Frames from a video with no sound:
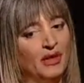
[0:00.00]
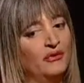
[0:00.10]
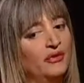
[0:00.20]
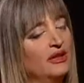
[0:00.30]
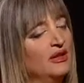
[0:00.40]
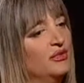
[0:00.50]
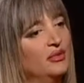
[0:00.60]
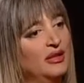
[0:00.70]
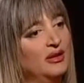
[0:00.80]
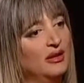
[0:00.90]
فتت
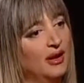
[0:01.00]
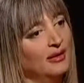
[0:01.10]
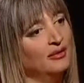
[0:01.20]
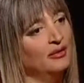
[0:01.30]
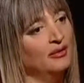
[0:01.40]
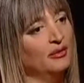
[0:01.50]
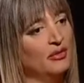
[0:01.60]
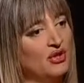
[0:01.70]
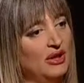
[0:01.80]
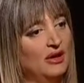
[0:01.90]
بعدة
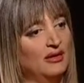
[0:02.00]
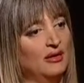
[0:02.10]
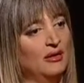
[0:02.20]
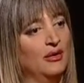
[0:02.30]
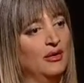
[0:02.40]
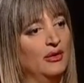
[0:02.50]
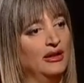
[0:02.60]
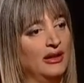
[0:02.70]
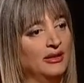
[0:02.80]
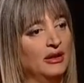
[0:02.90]
مجالات
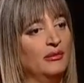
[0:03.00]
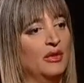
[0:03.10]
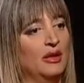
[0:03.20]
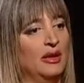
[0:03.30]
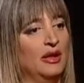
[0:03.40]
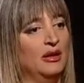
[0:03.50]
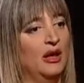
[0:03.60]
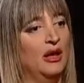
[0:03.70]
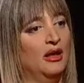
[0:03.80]
تحكيم إن كان